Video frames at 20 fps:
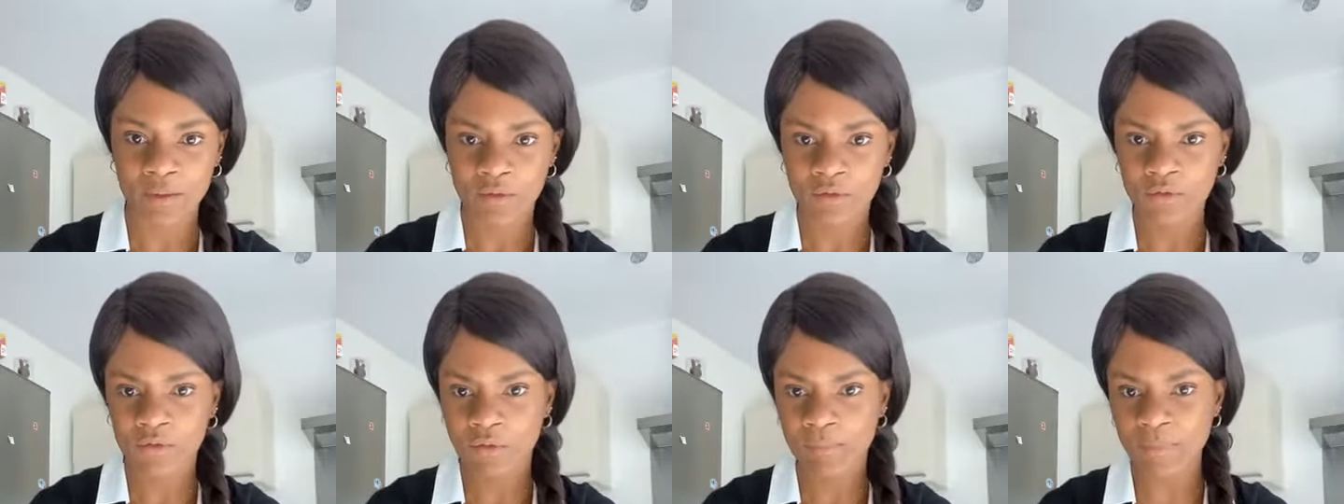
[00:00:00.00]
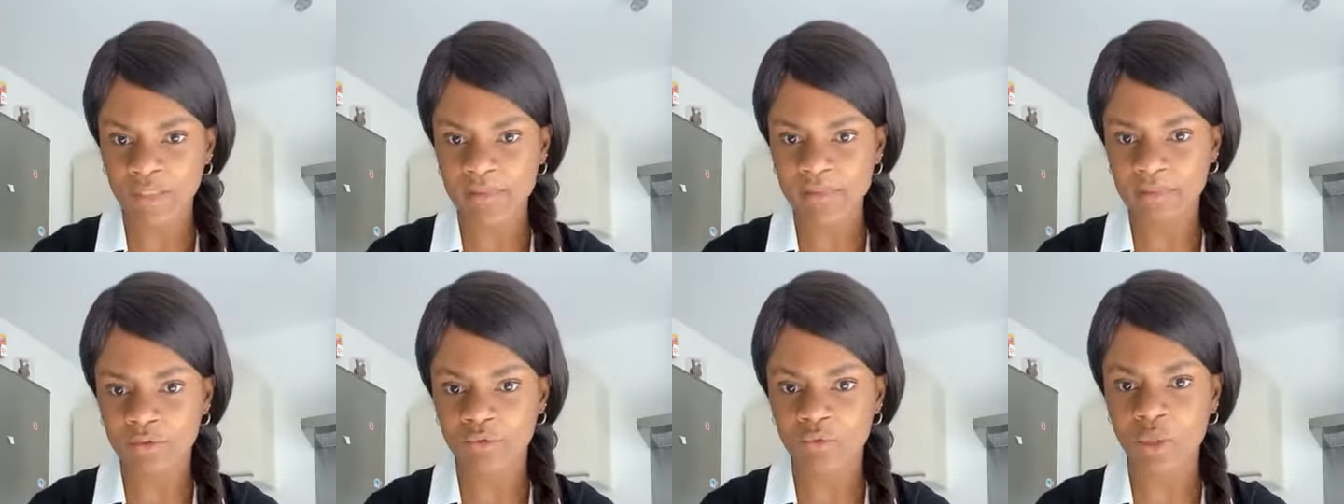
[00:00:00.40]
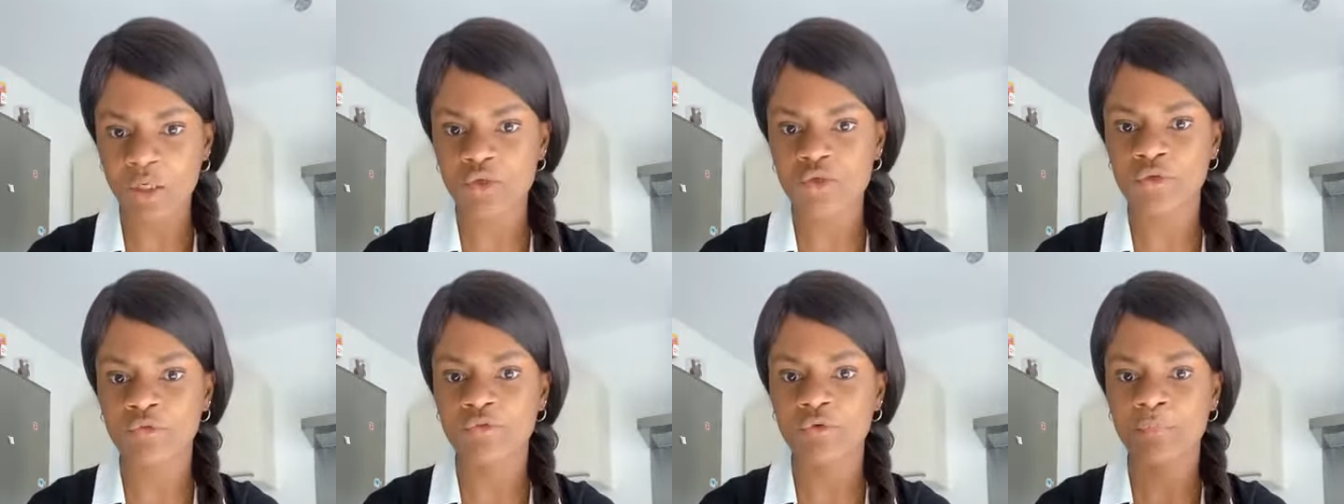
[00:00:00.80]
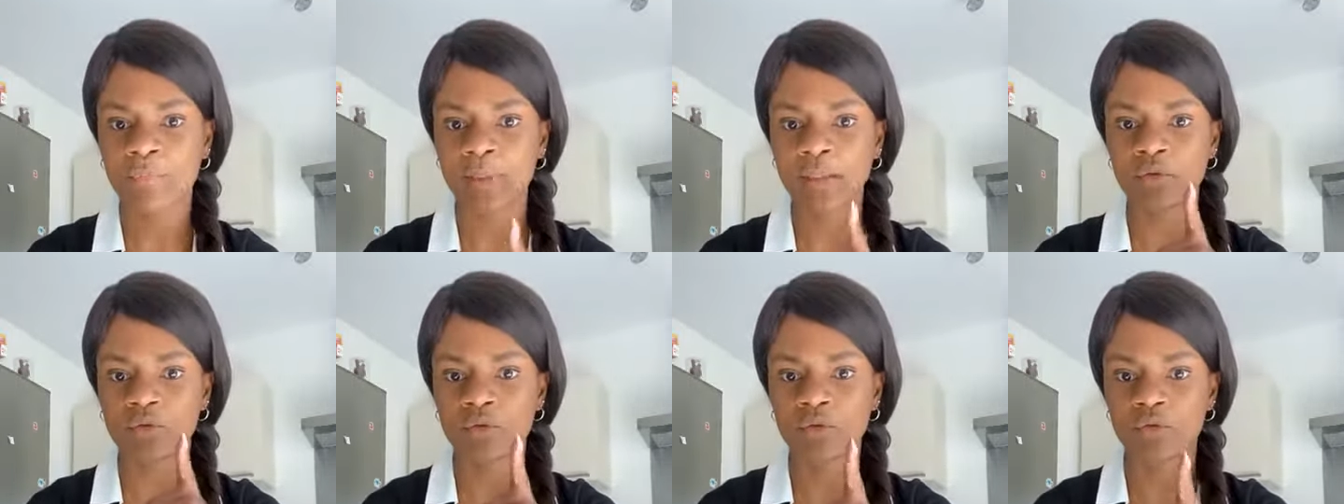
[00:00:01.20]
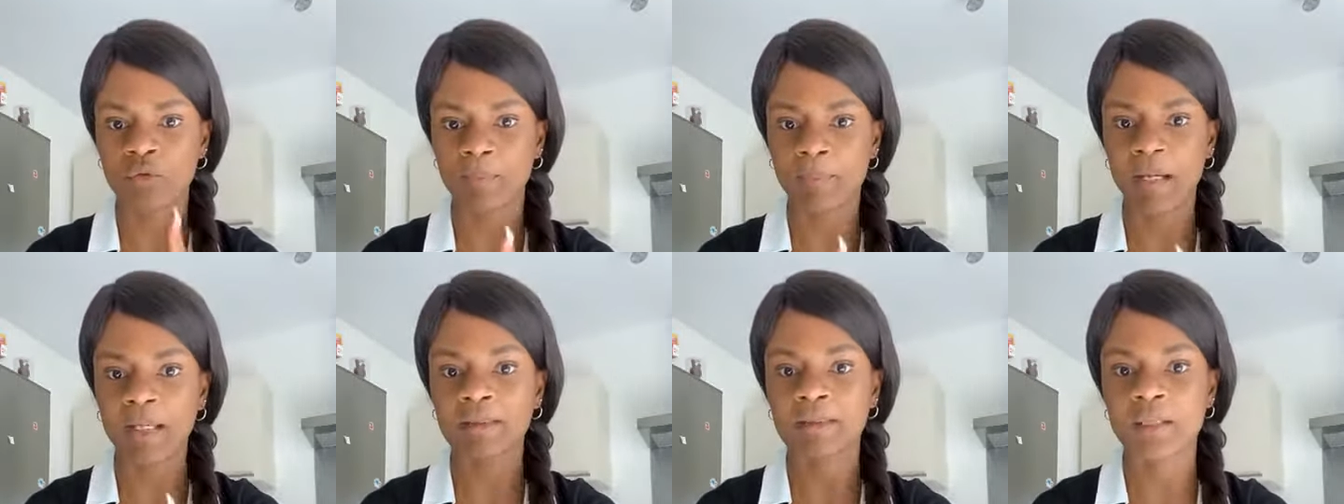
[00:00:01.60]
Dans mes étoiles, je vous prie de nous
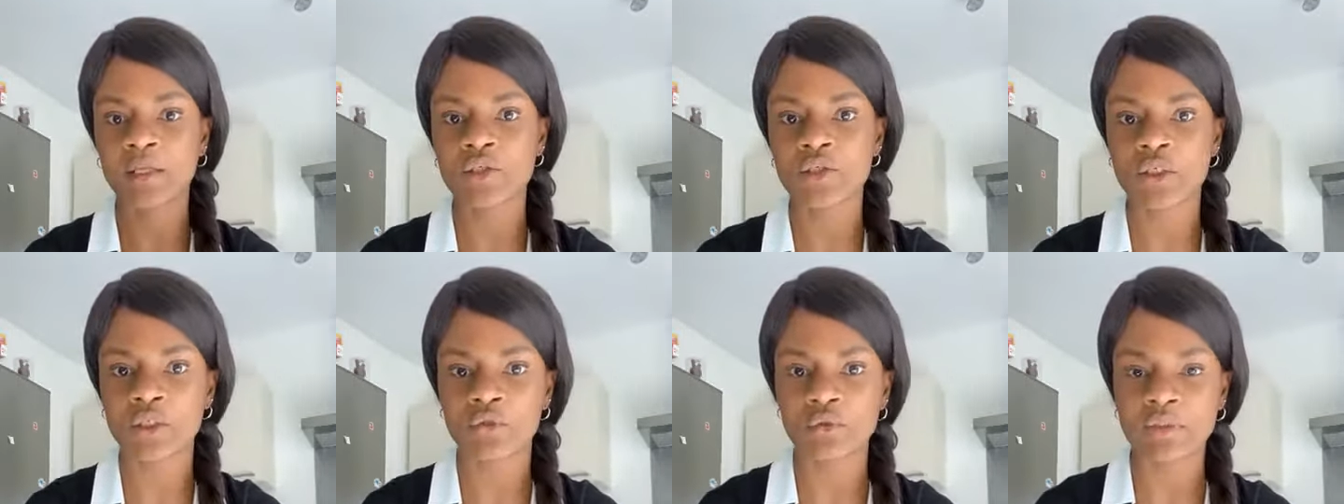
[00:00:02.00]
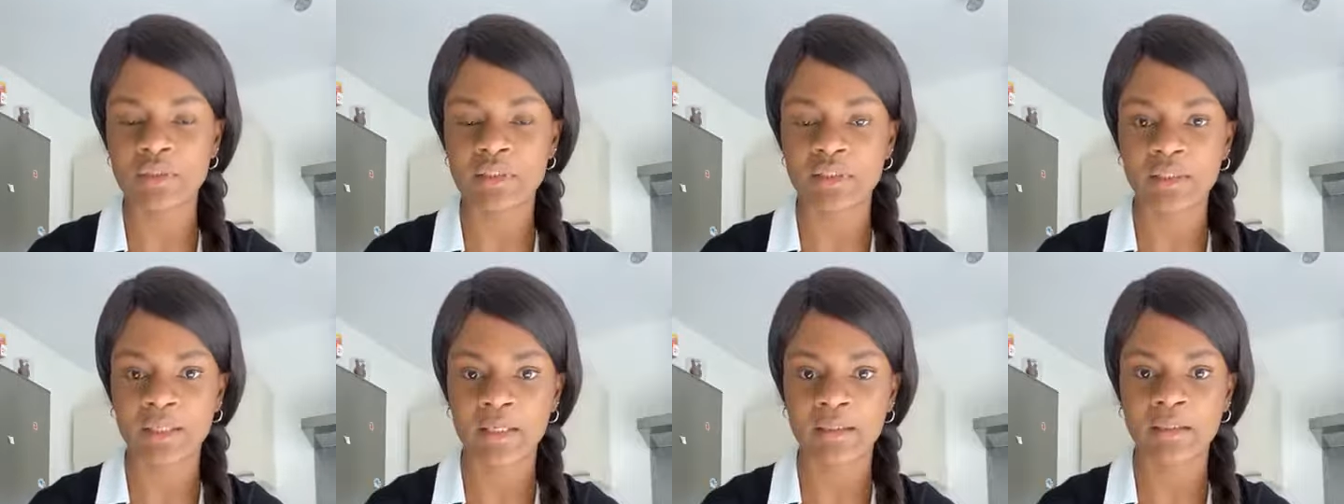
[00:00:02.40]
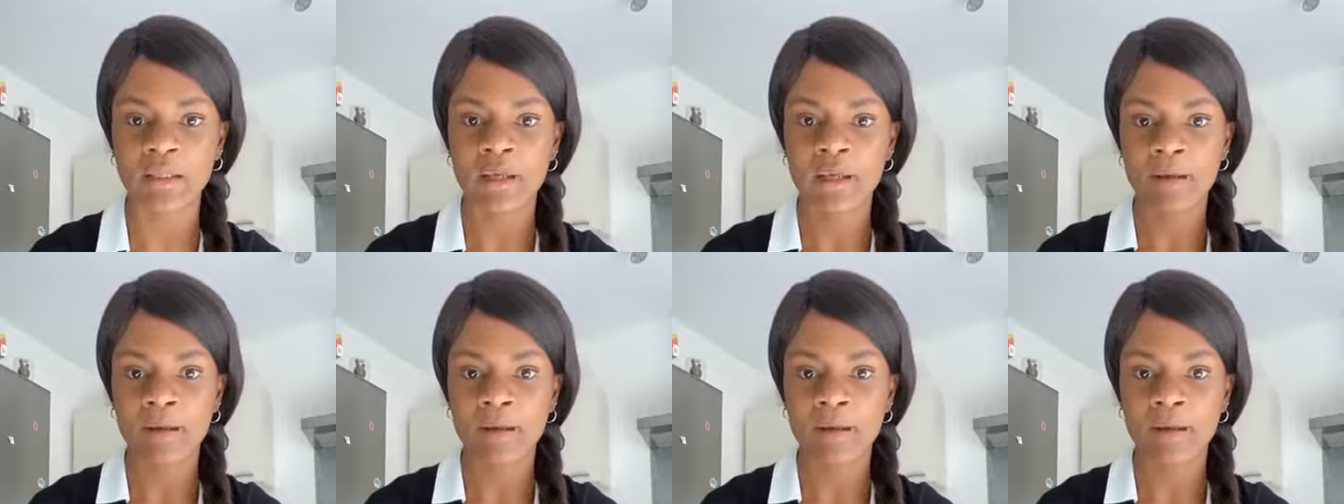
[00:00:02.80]
partager le direct,